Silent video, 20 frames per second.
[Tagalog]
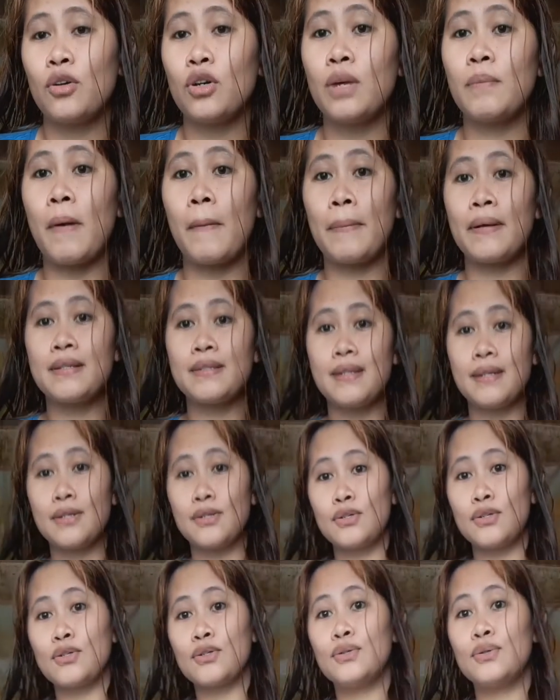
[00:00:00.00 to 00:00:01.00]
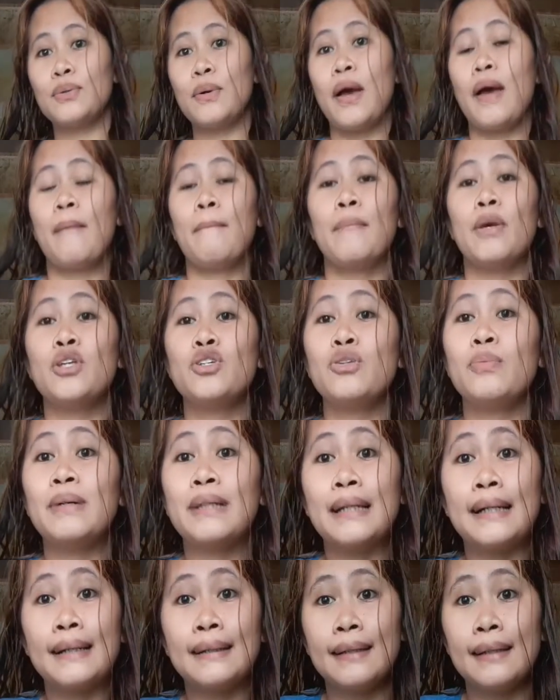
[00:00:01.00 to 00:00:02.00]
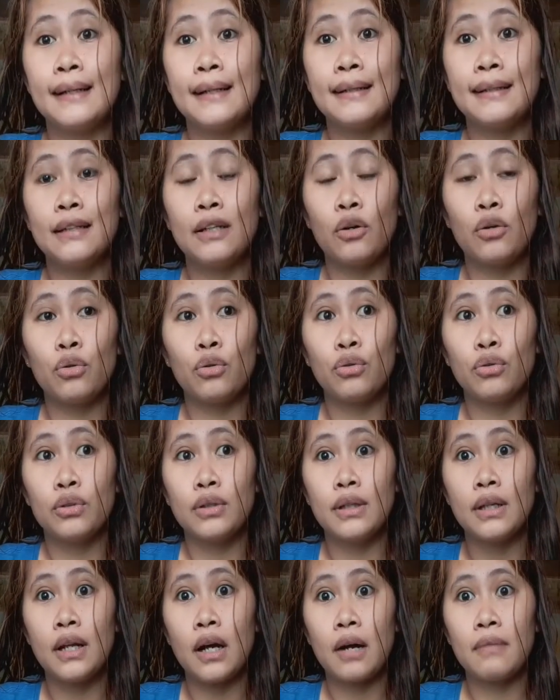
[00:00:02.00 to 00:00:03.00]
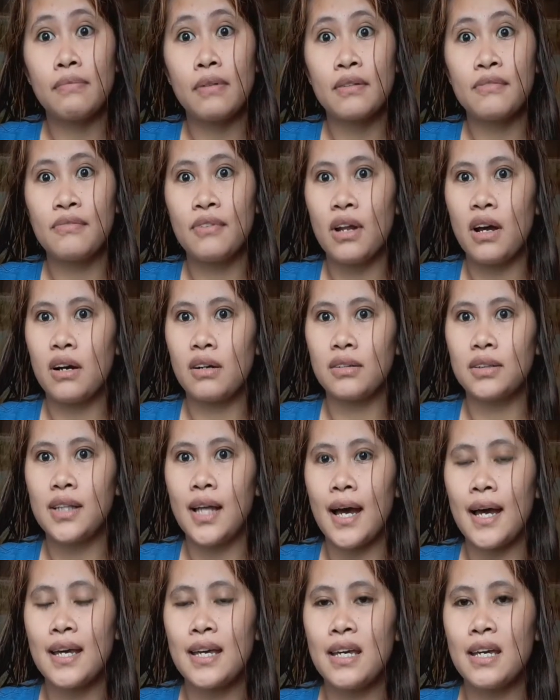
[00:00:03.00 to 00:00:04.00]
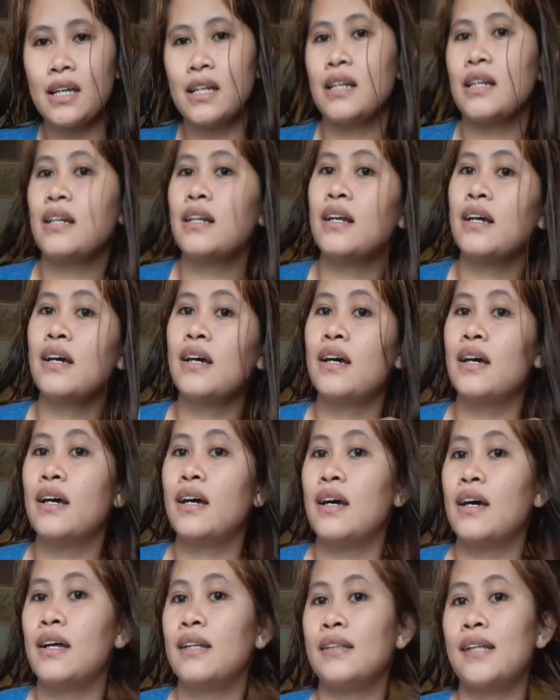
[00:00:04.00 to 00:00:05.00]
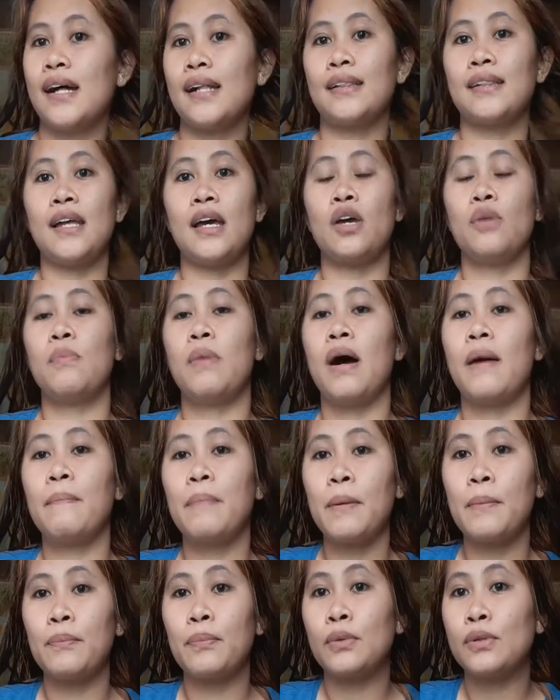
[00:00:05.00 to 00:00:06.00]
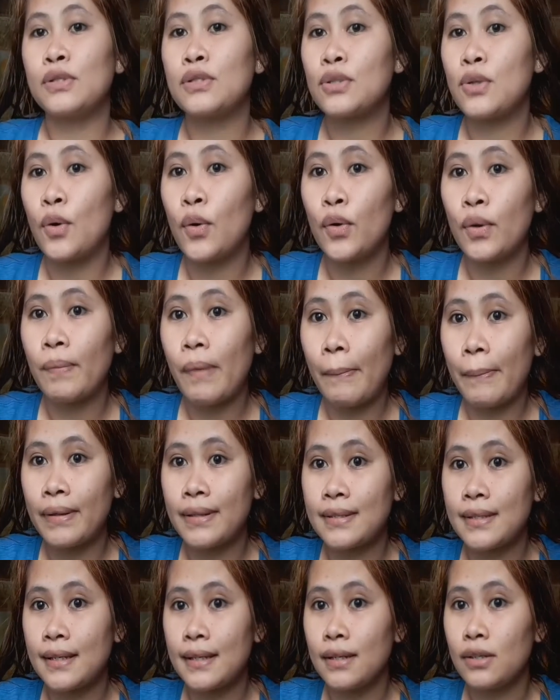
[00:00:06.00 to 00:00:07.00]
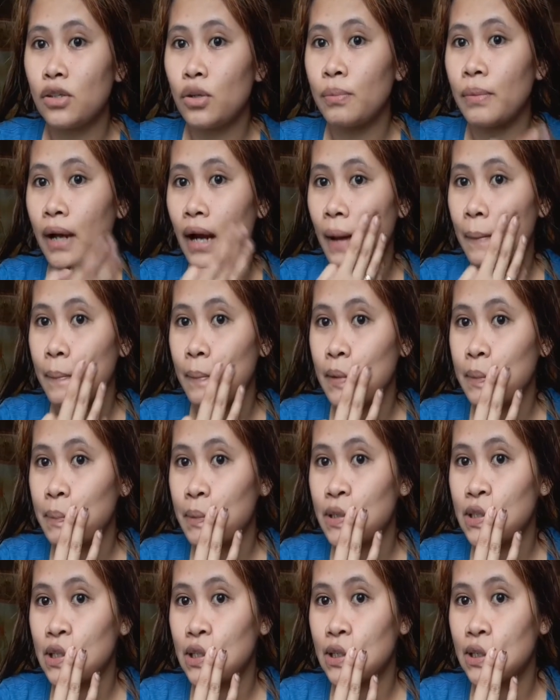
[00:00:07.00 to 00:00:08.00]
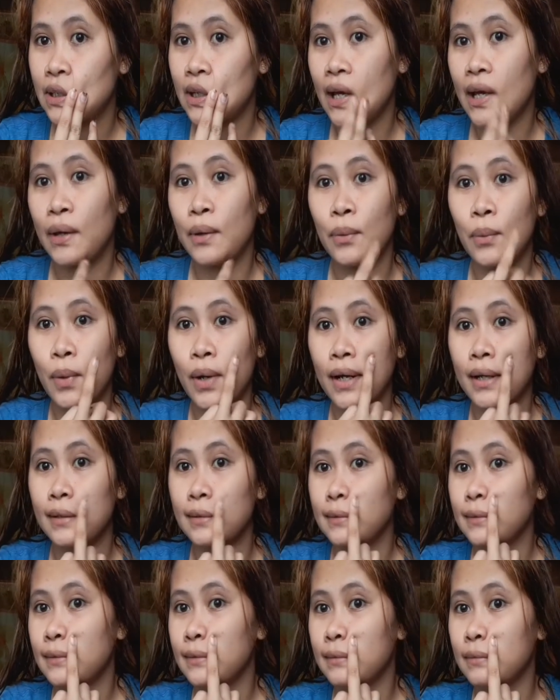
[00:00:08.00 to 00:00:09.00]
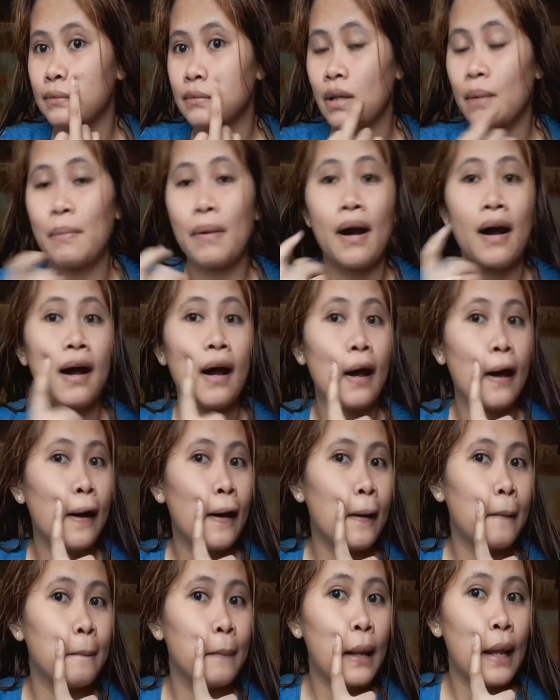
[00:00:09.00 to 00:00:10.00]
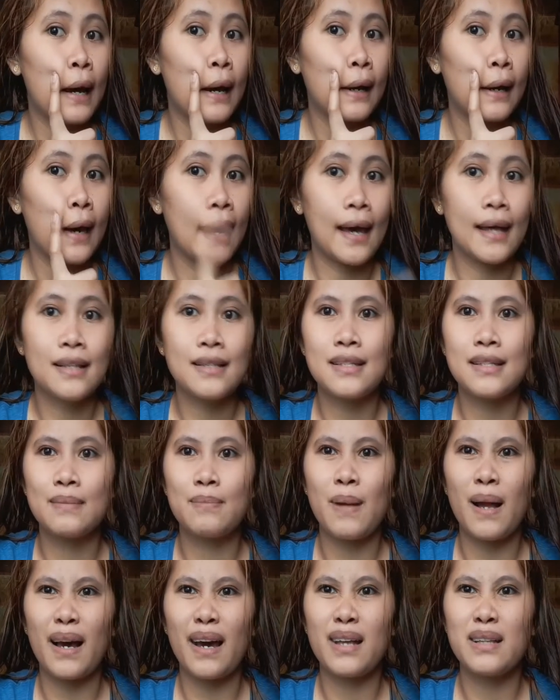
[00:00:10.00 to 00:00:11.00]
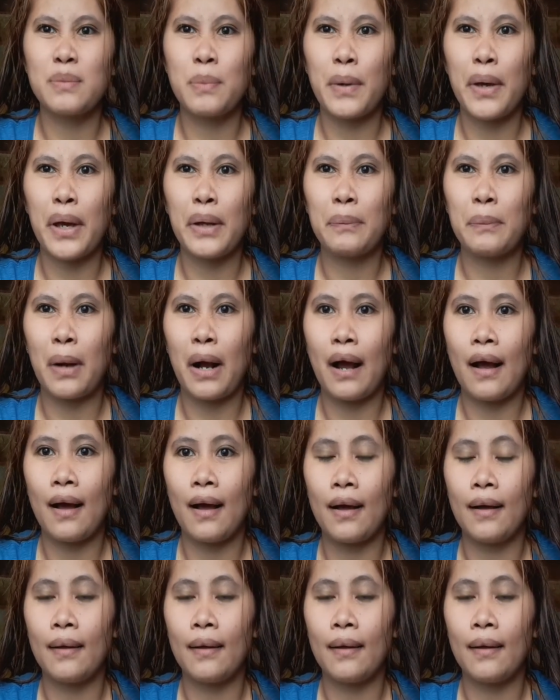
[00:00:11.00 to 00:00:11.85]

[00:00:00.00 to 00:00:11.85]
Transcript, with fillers: Kung napapansin nyo, medyo matagal-tagal din akong hindi nakapag-vlog dahil dati, mga pimples ko, kung napapansin niyo marami po siyang naiwan na mga blackheads, blackheads po mga